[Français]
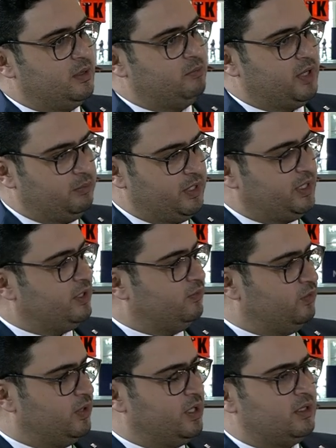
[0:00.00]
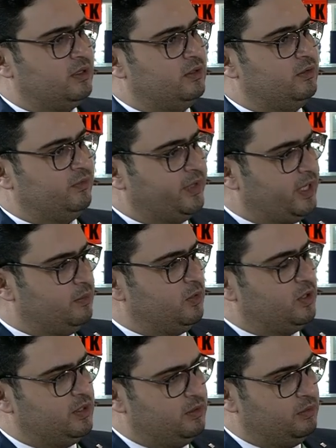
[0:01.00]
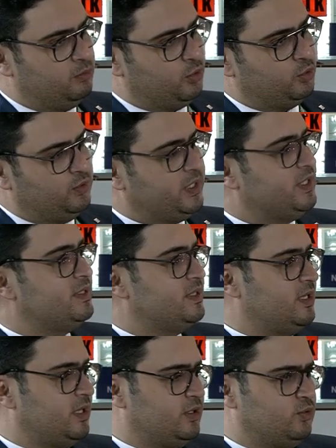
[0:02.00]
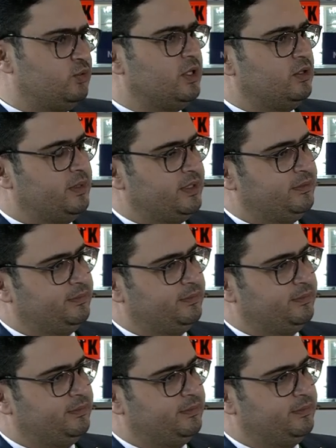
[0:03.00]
permettent d'avoir vraiment un produit qui sert à tous les domaines.